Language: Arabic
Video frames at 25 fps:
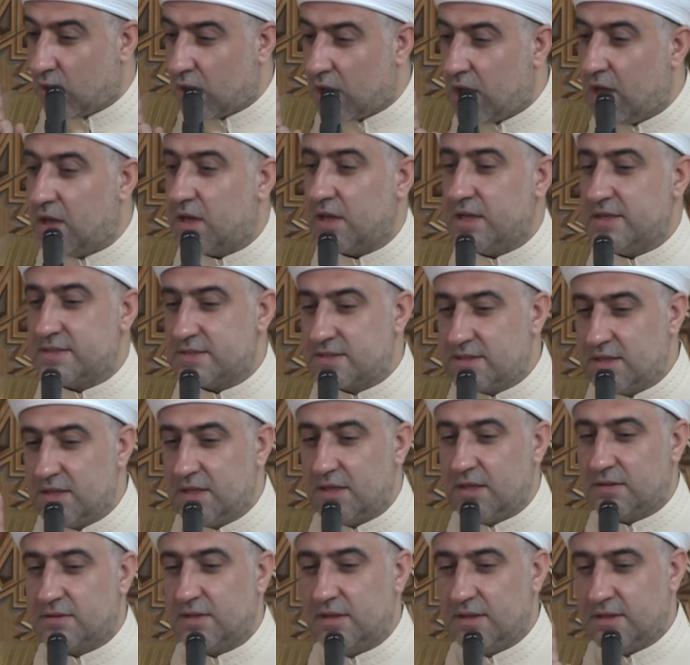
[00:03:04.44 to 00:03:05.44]
له قارئ
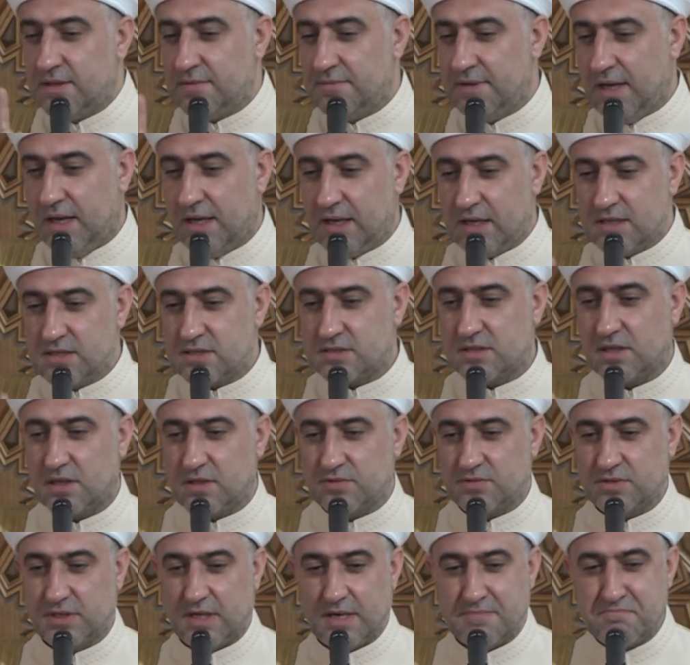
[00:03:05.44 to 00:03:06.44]
سيرة النبي عليه الصلاة
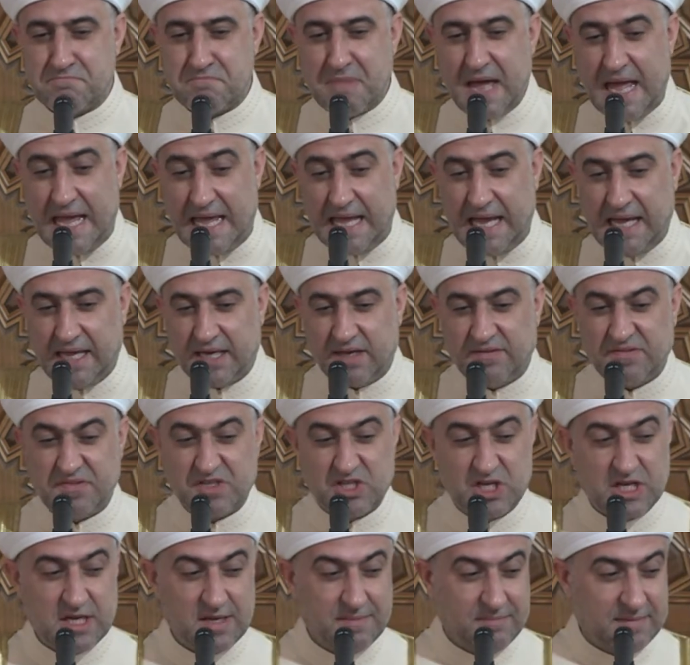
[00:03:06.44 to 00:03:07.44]
والسلام ما يعرف
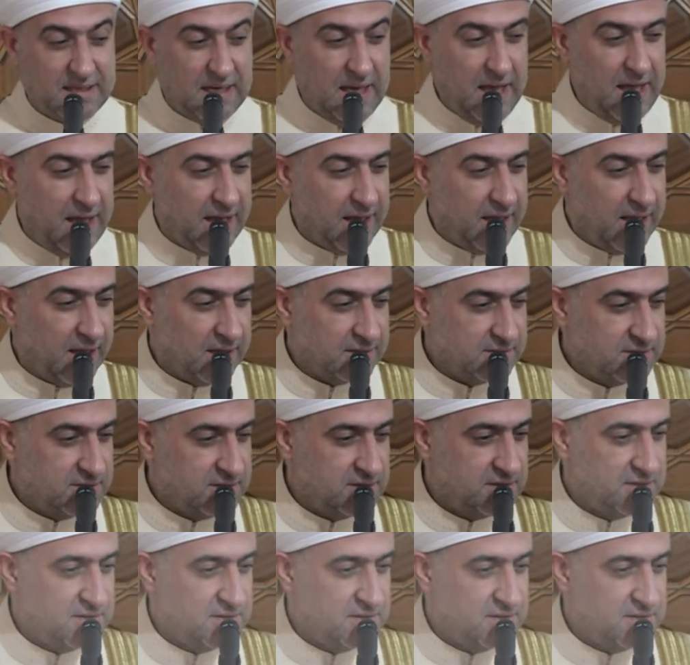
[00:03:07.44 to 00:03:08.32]
شيء من الحياة